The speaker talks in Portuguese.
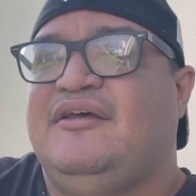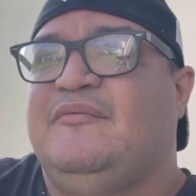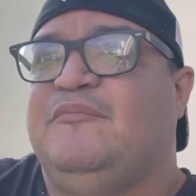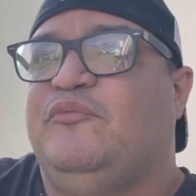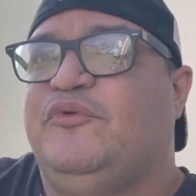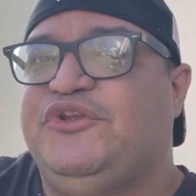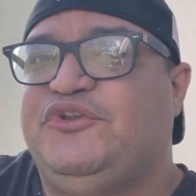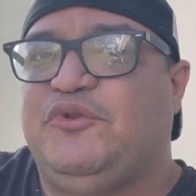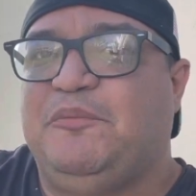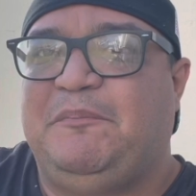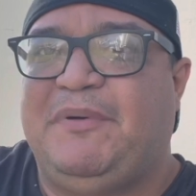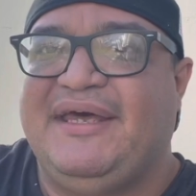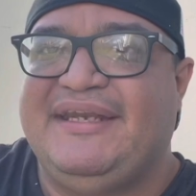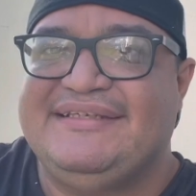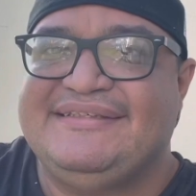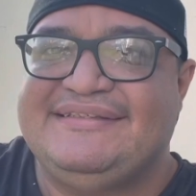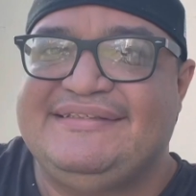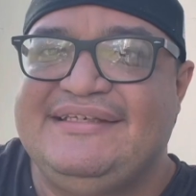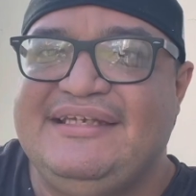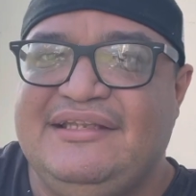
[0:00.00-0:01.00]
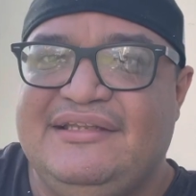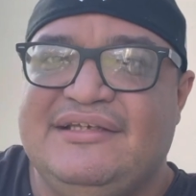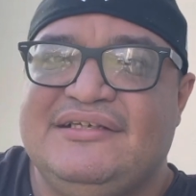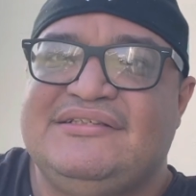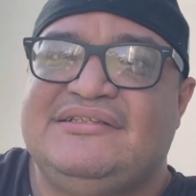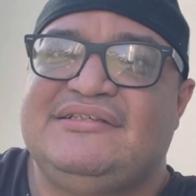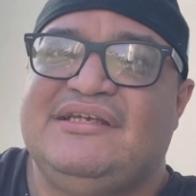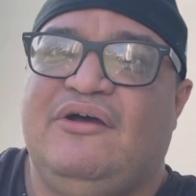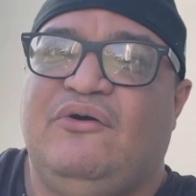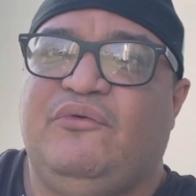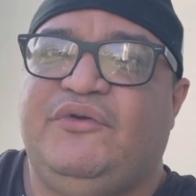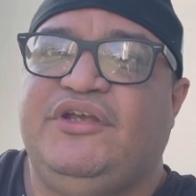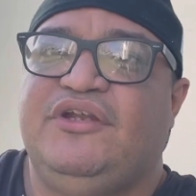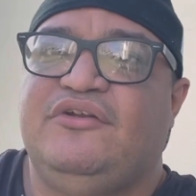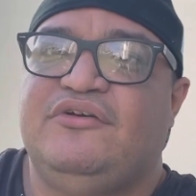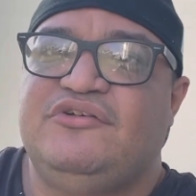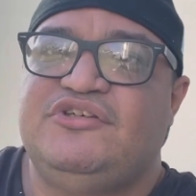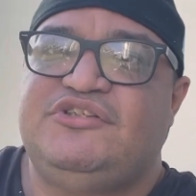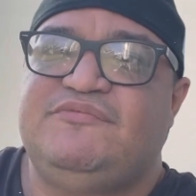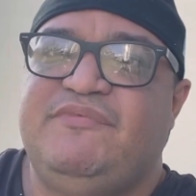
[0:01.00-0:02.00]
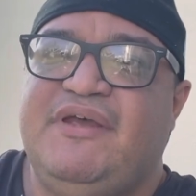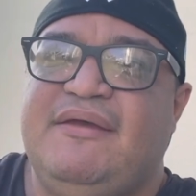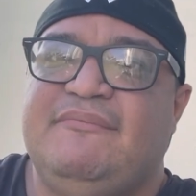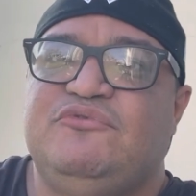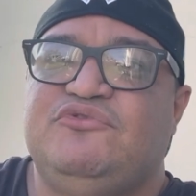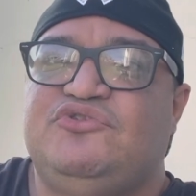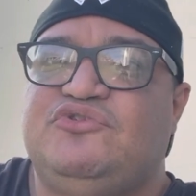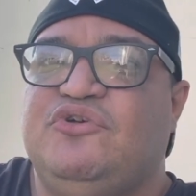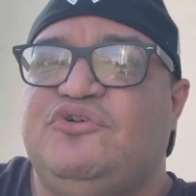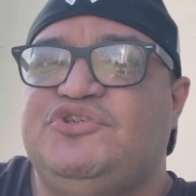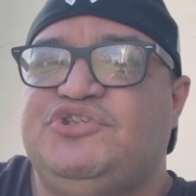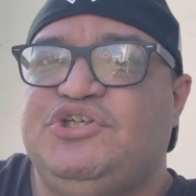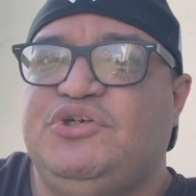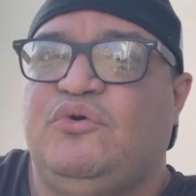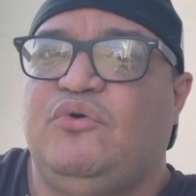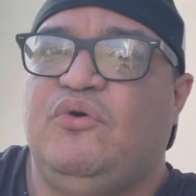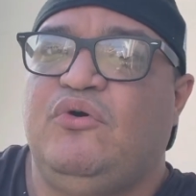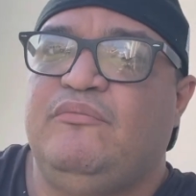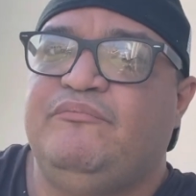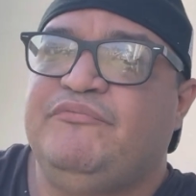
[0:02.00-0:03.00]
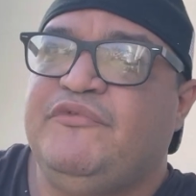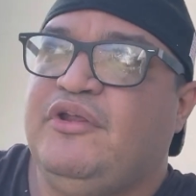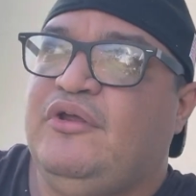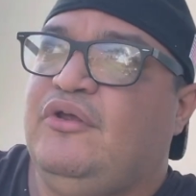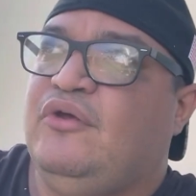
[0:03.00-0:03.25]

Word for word: muito parecidas ao que nós vemos hoje com